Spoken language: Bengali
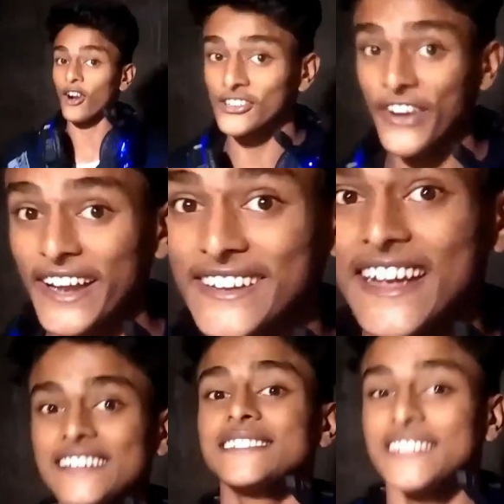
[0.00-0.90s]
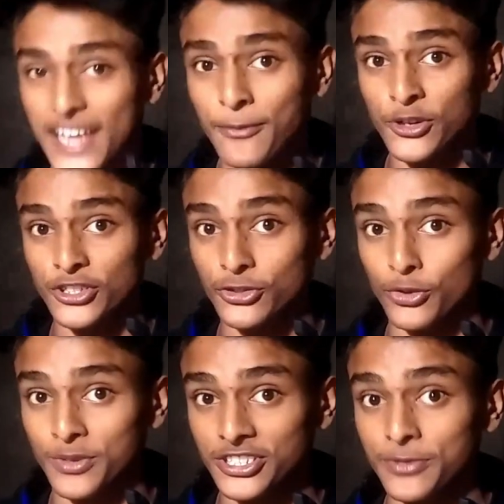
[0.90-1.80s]
অলরাইট গাইস কেমন
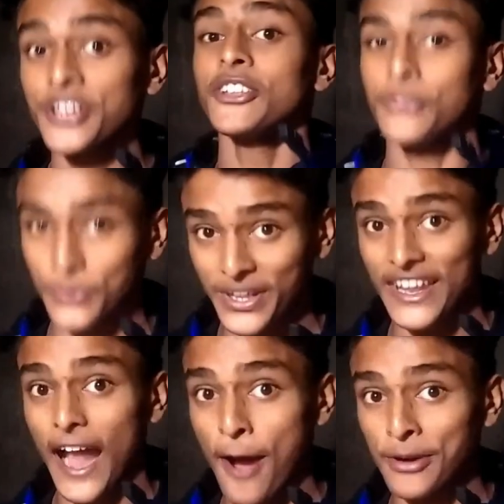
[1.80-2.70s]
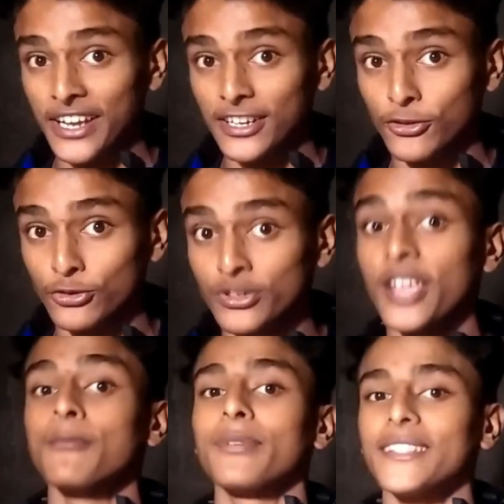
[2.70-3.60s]
আছো তোমরা সবাই তোমাদের আবার একটা
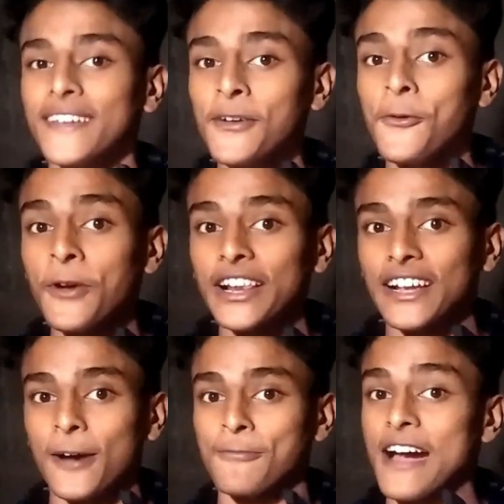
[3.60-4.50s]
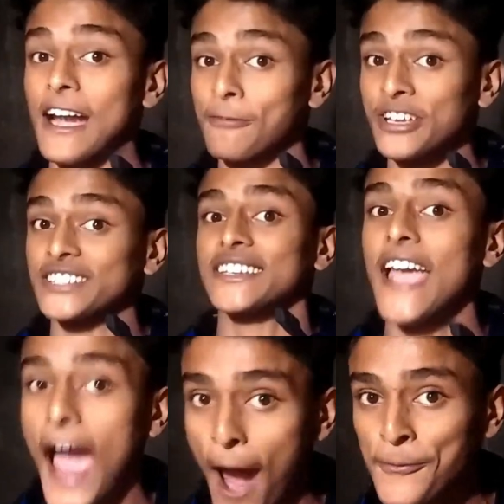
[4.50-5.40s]
নতুন গেম প্লেতে ওয়েলকাম আর আমি
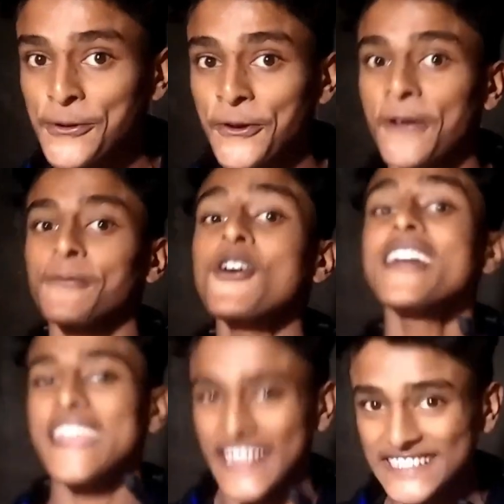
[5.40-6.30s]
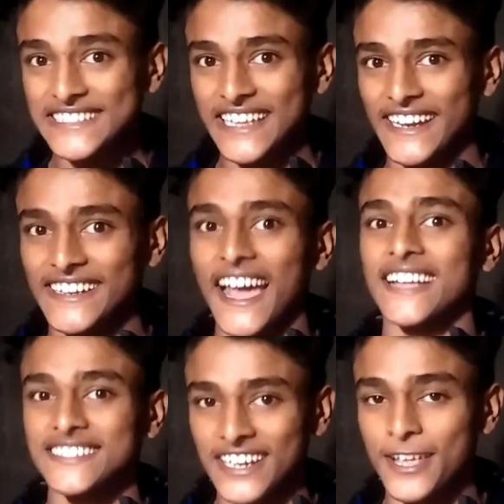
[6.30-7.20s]
আজকে আবারও খেলবো ইনসাইট
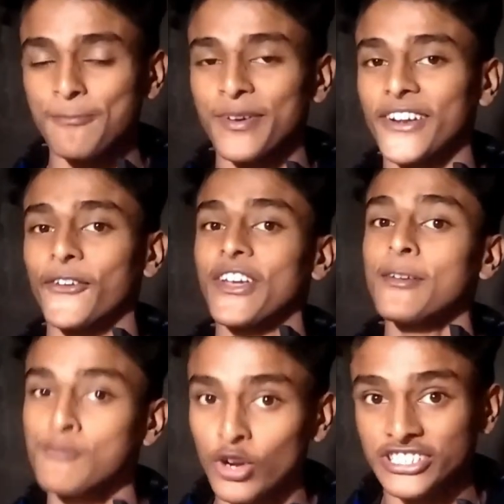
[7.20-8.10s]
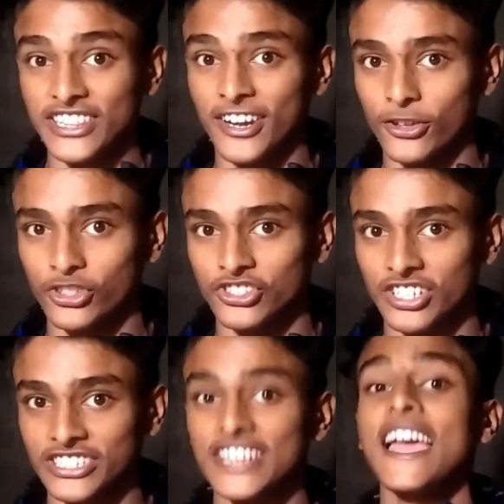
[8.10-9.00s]
আজকের গেম প্লেটা অনেক মজাদার হতে
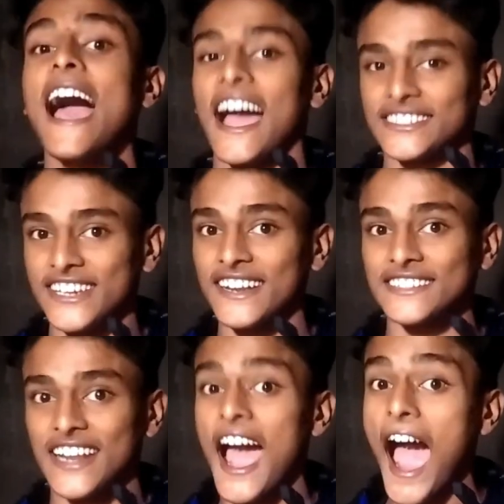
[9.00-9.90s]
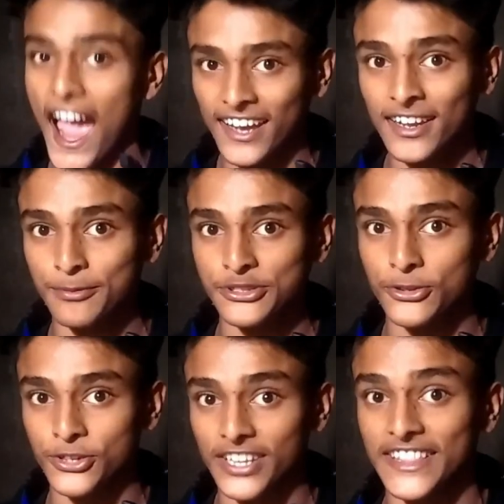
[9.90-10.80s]
চলেছে আর যারা যারা আগের
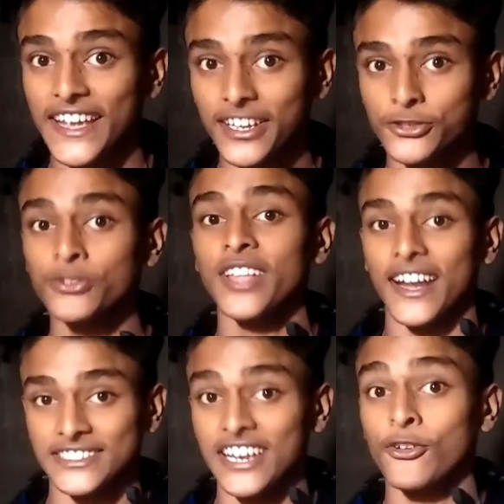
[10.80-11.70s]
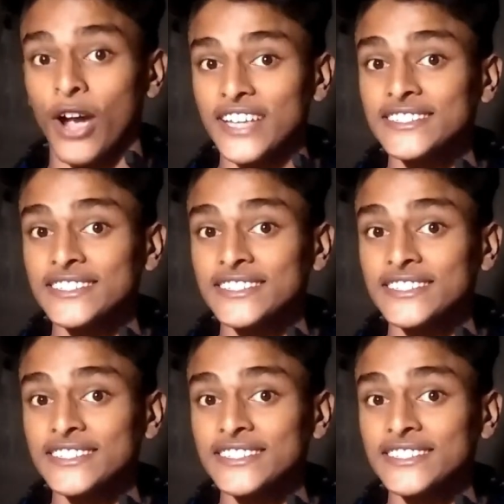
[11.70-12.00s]
এপিসোডটা দেখেছো তারা জানো